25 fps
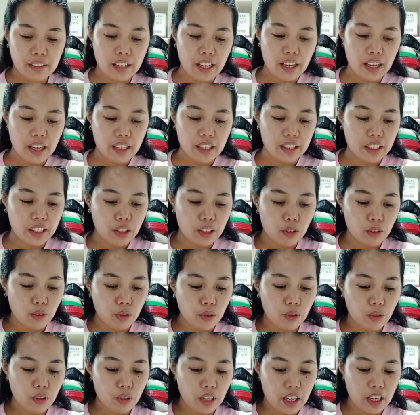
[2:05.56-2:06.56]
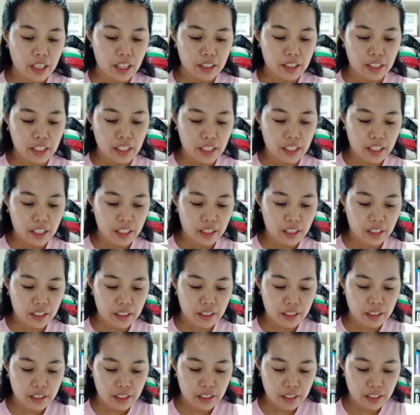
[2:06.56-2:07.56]
At ito ang ating
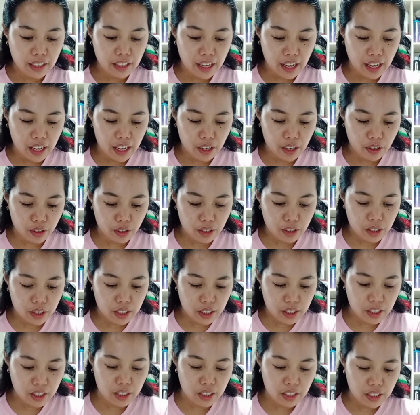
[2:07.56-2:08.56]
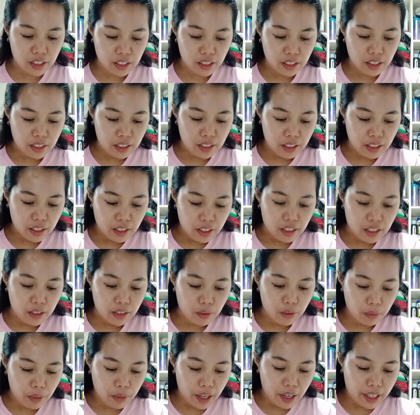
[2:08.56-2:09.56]
carrots.
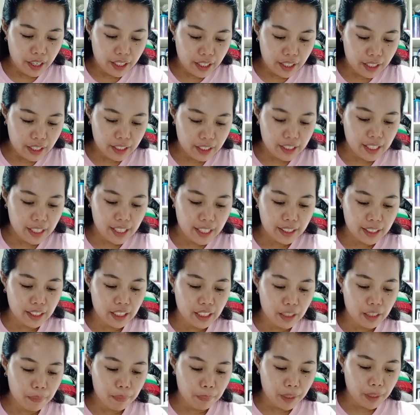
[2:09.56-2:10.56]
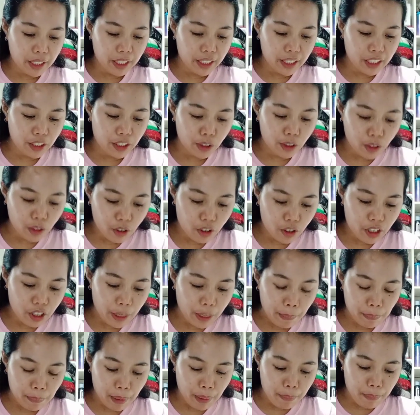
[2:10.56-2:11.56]
Kumain lang natin ng pagganito
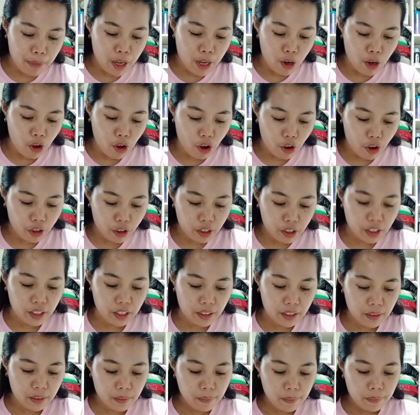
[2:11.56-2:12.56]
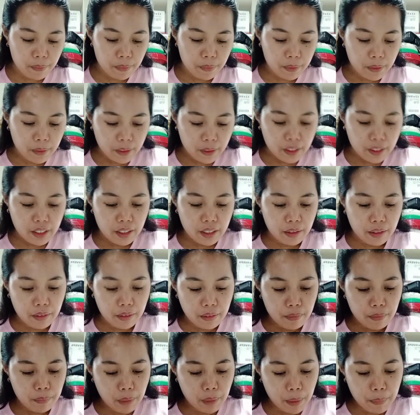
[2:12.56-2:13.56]
ng pabilog.
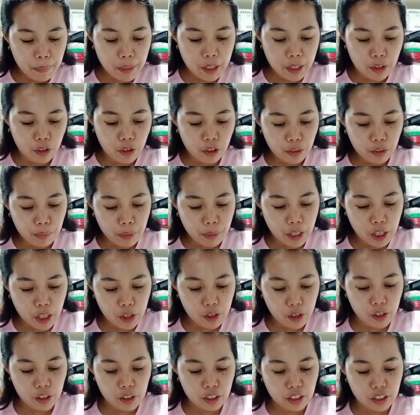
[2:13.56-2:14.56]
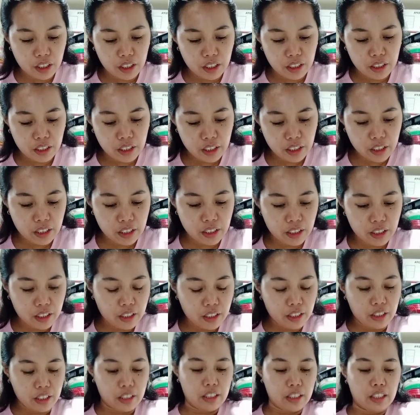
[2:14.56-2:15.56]
Pabilog-bilog
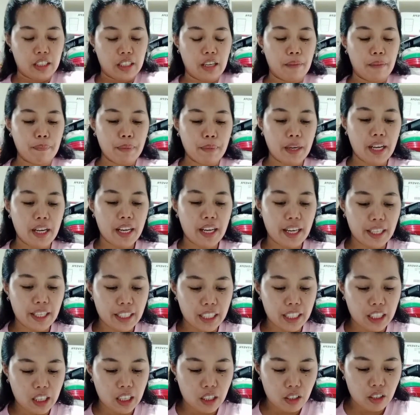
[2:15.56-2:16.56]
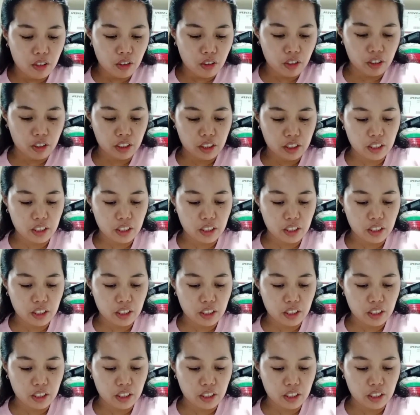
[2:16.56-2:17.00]
na parang itlog.